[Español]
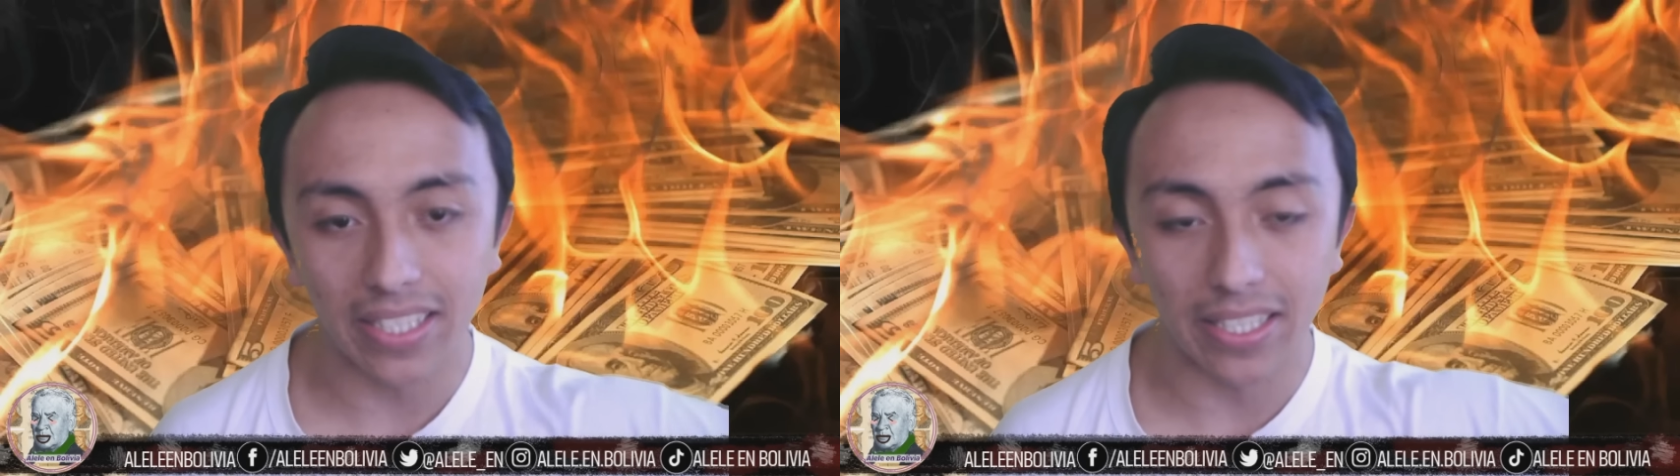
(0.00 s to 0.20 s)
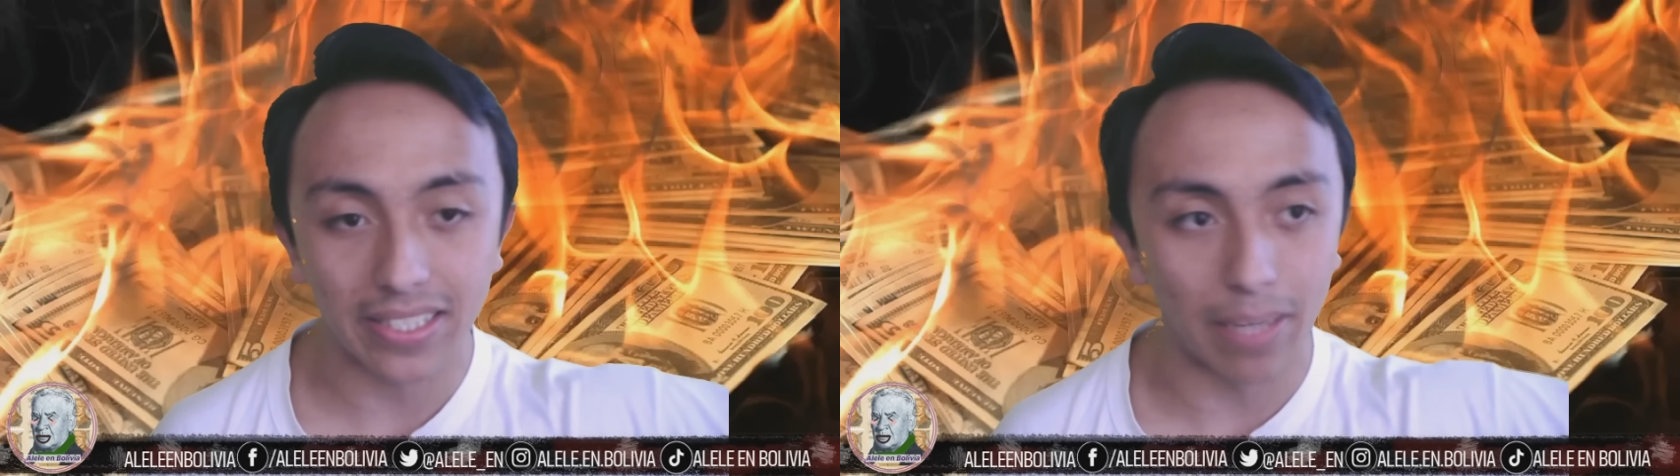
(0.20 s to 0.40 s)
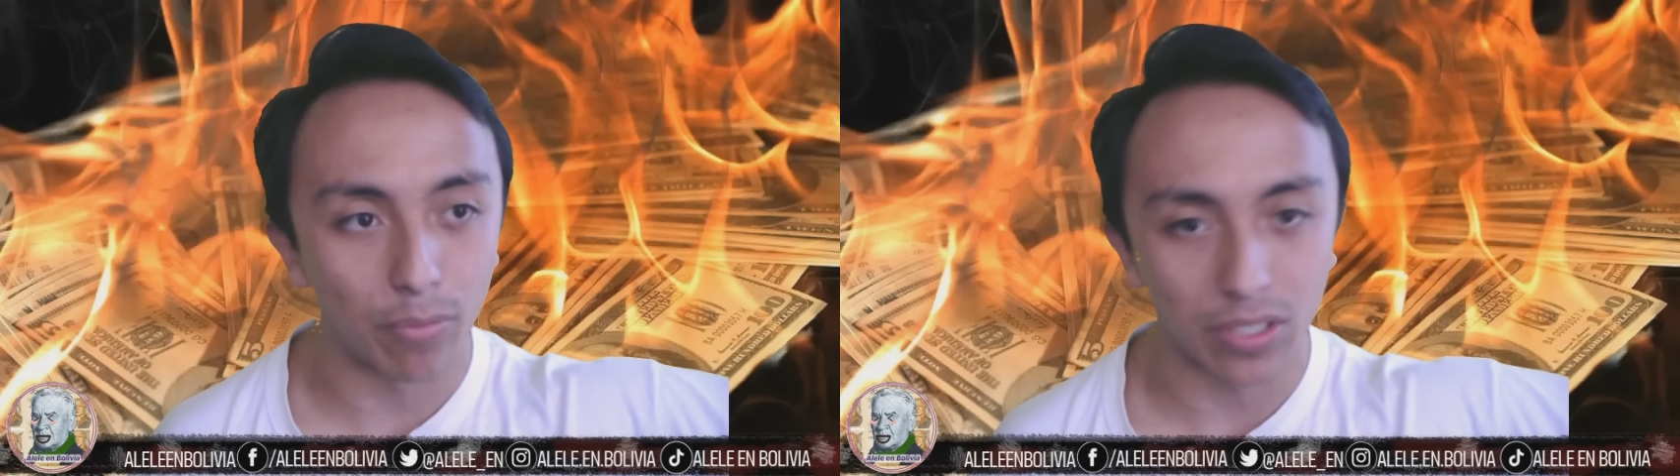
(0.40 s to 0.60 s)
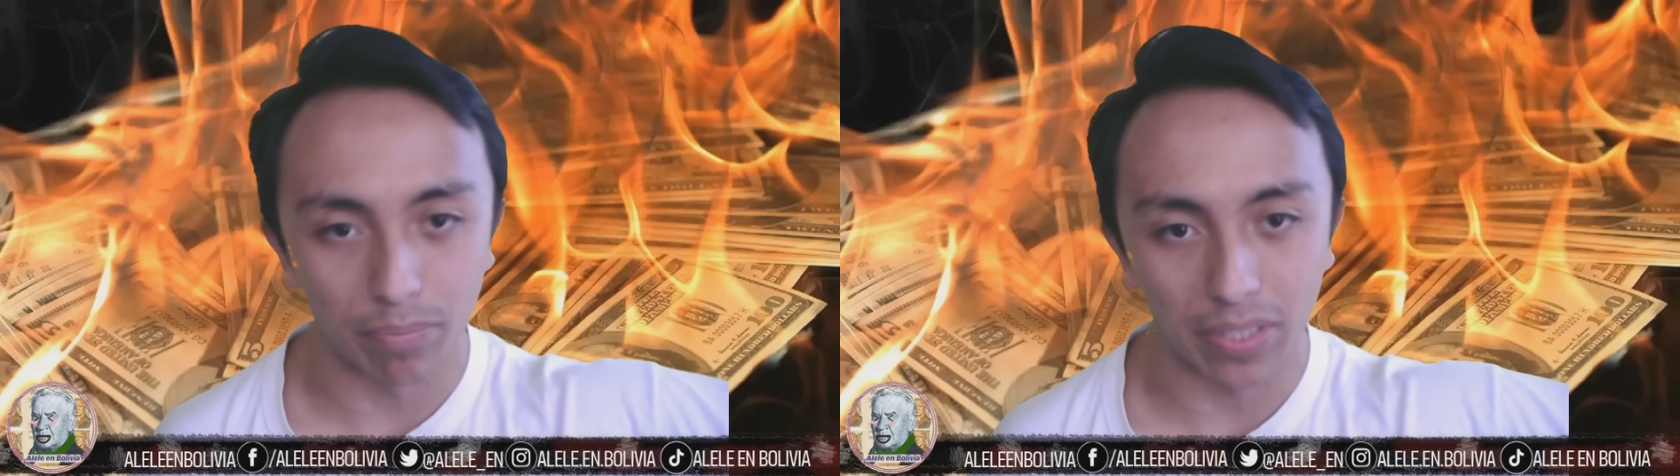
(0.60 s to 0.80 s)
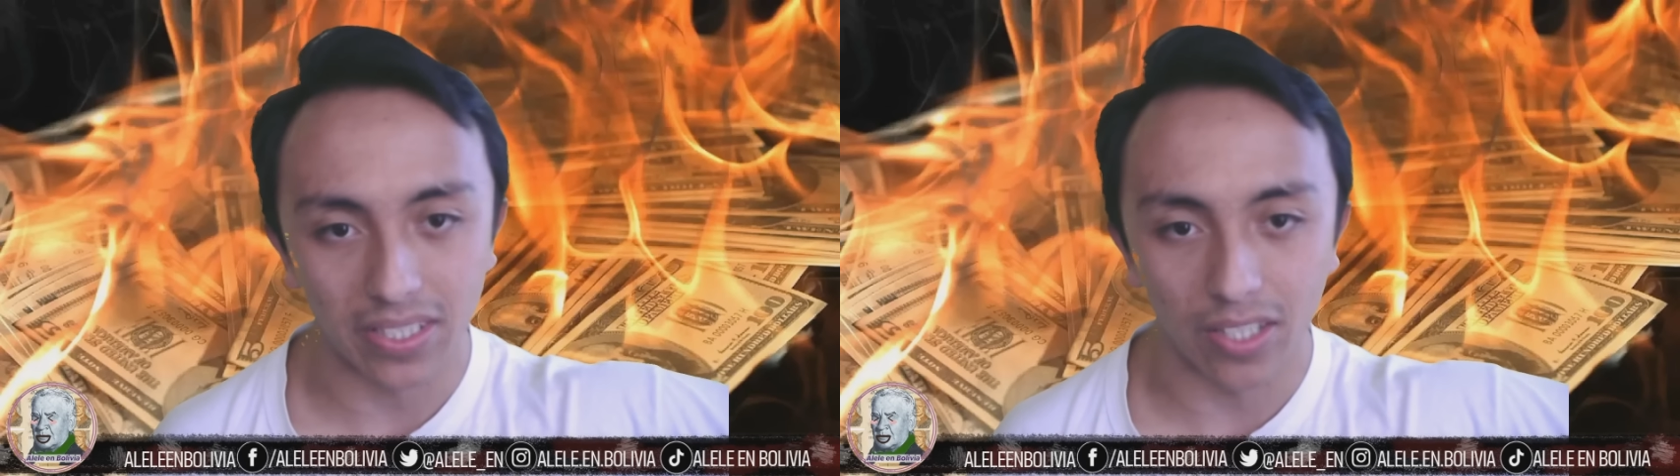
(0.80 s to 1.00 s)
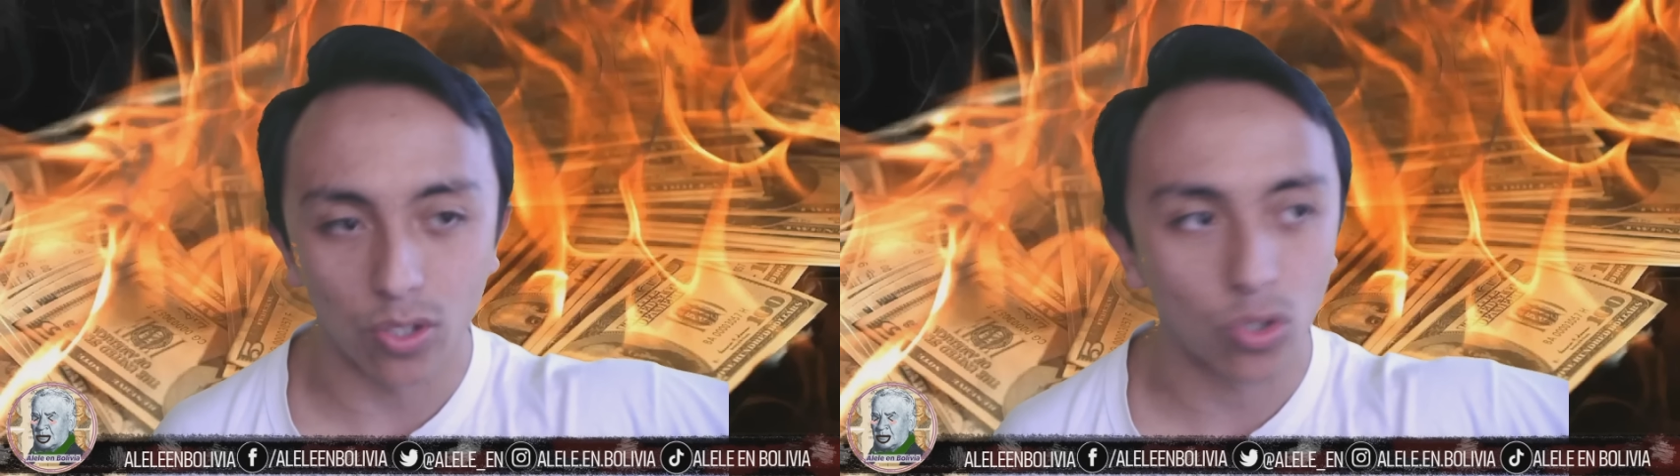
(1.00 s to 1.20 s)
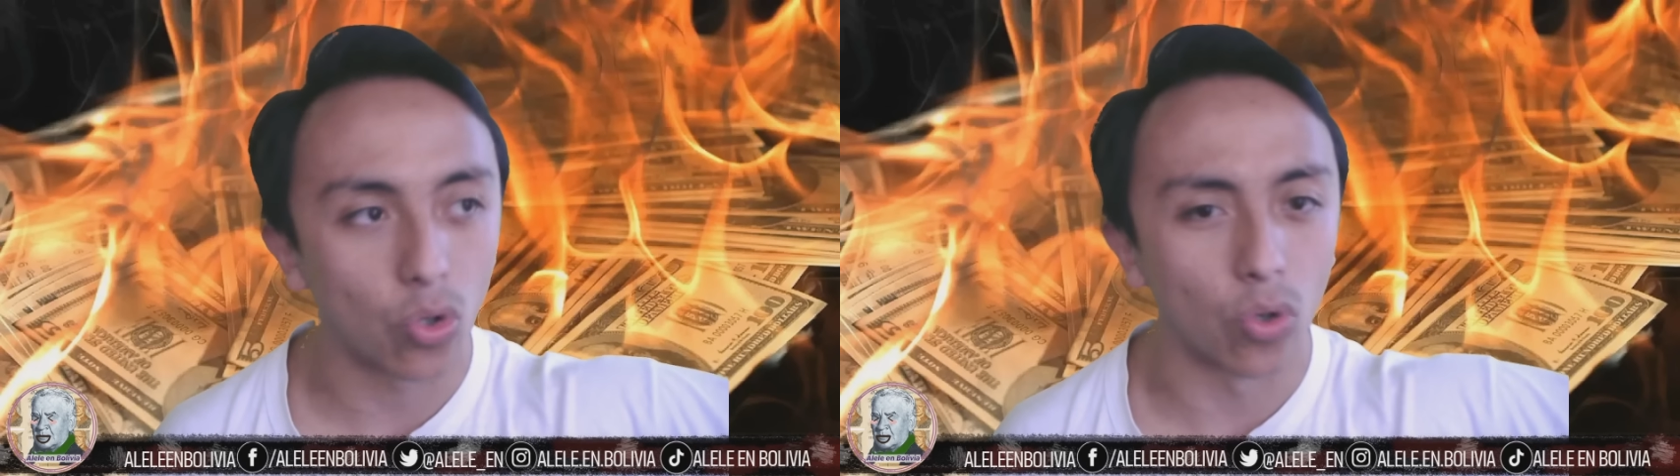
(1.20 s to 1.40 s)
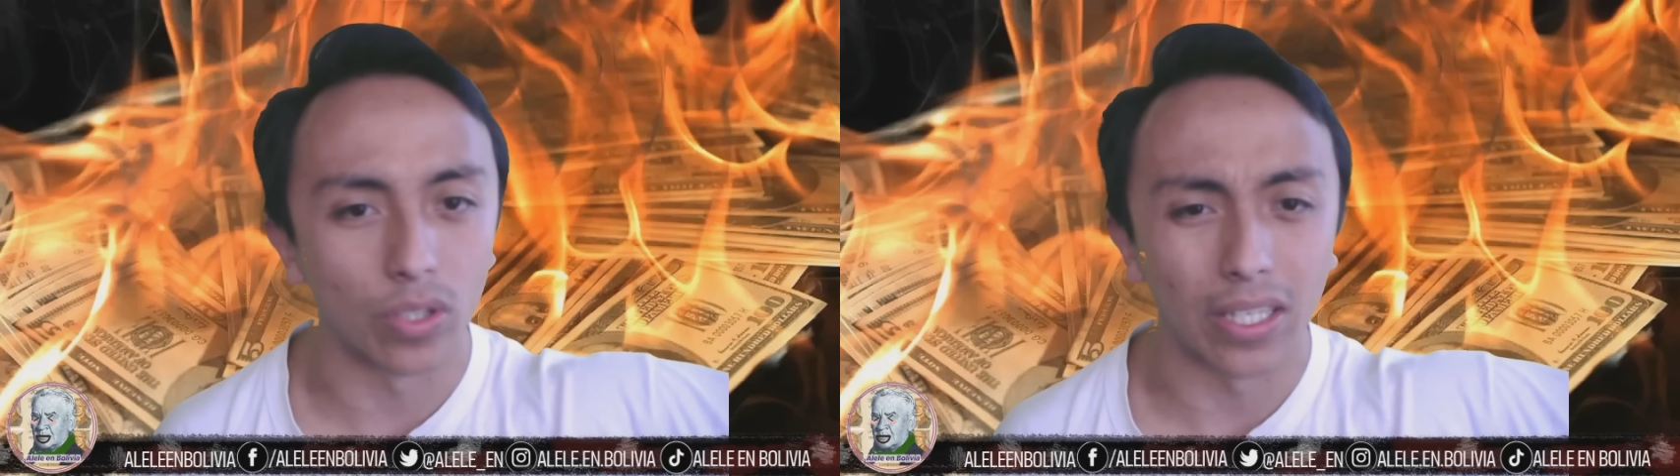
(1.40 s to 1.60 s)
Ya estamos
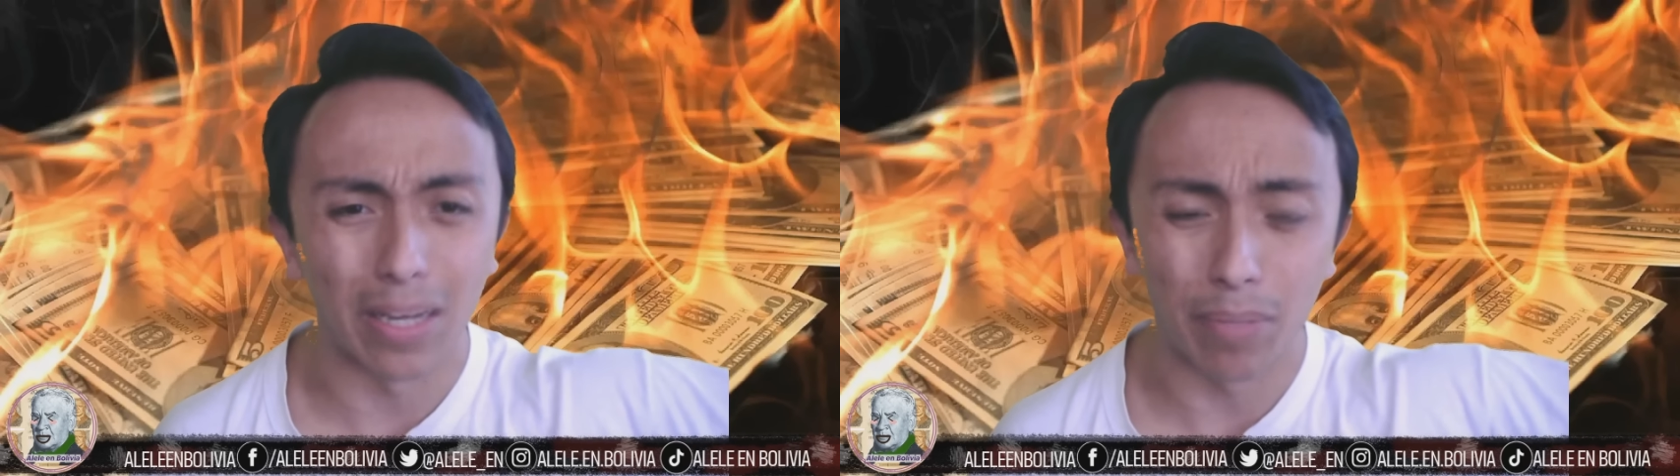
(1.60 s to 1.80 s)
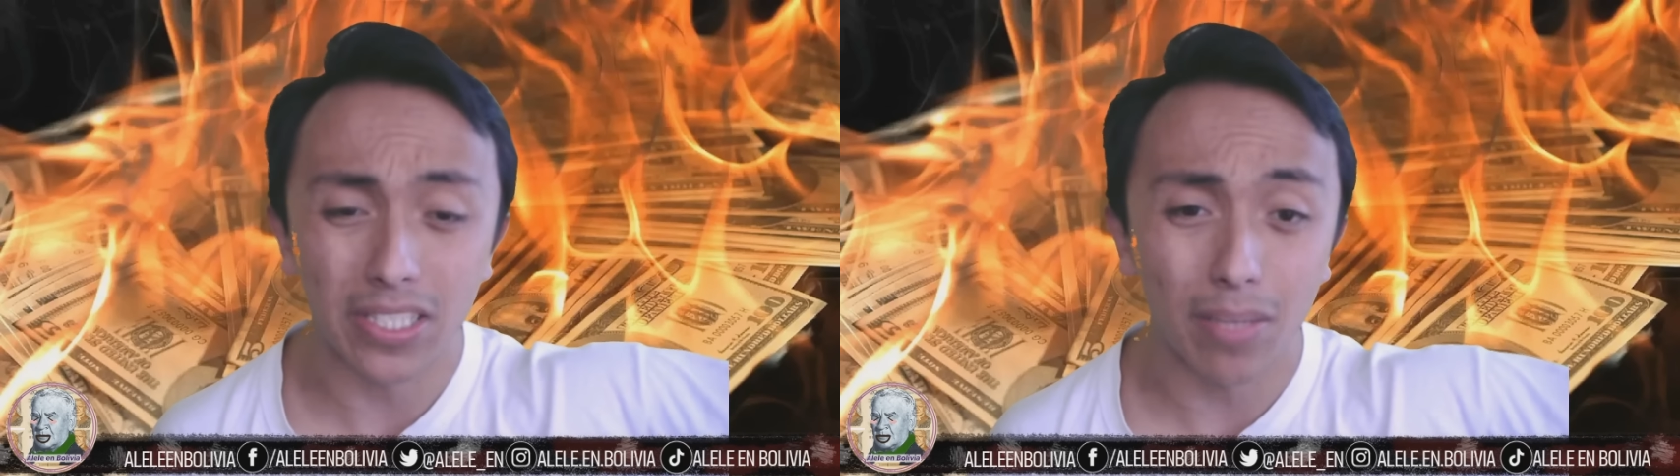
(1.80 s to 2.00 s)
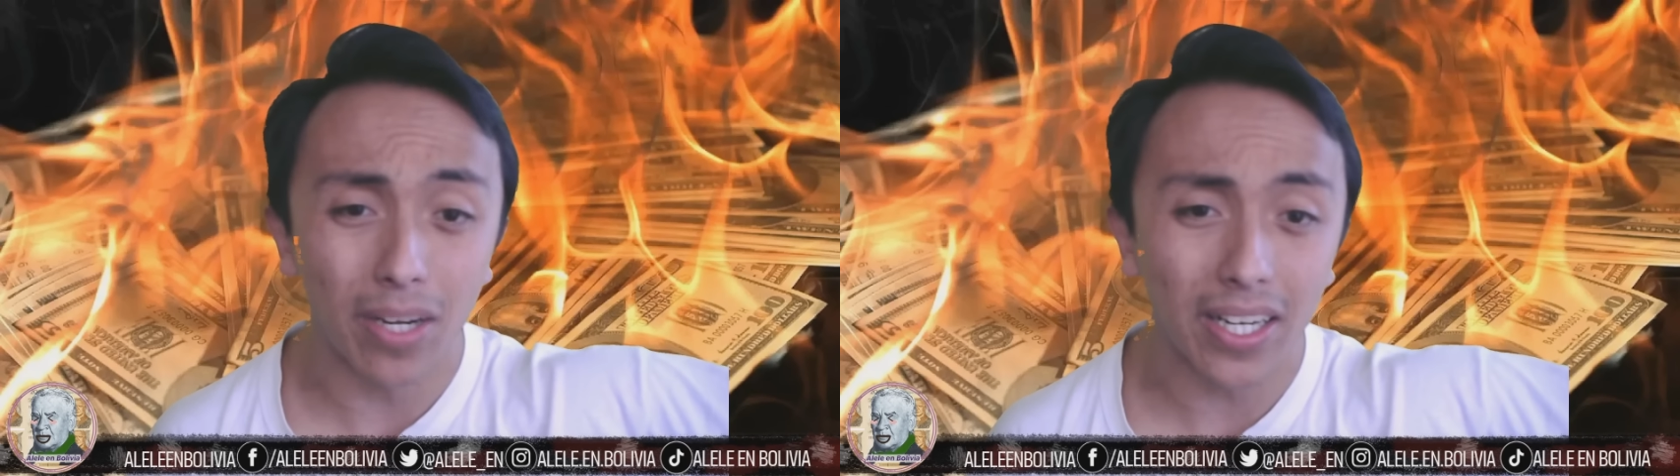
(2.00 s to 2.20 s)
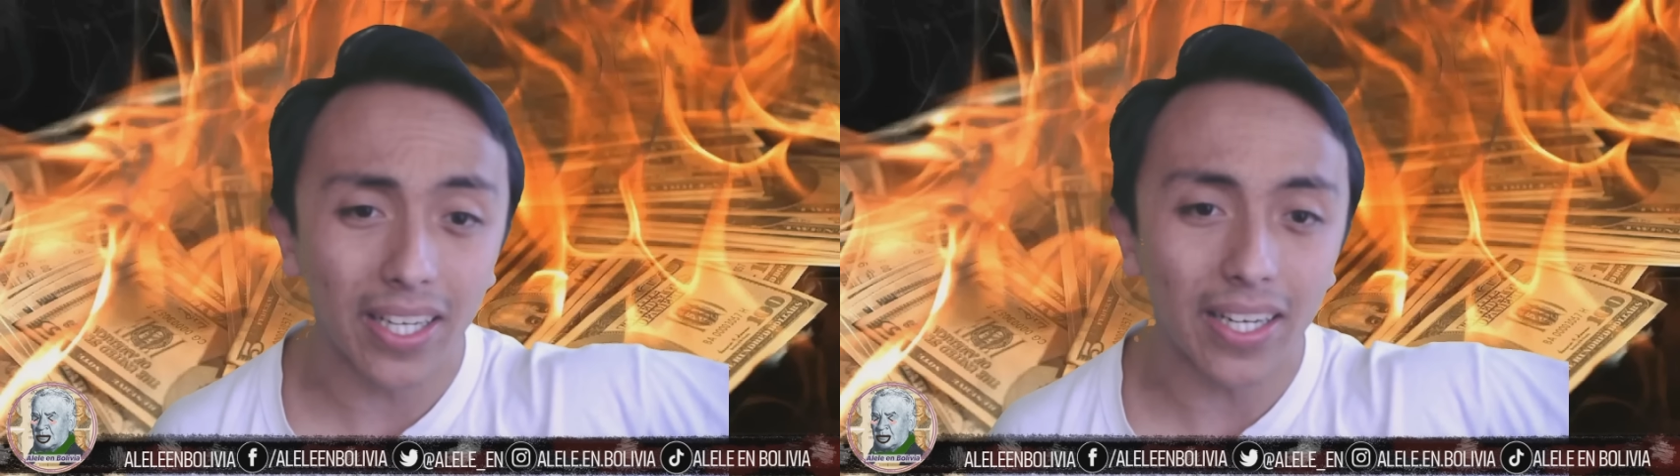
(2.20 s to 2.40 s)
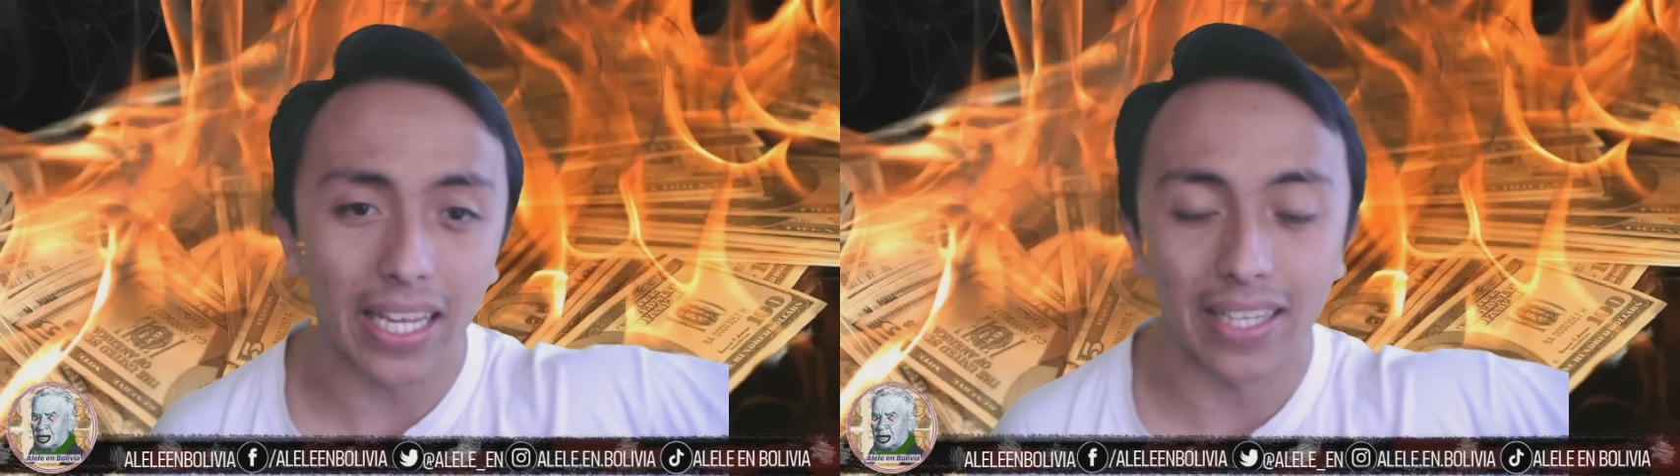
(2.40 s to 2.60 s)
empezando con la Plaza Balaguer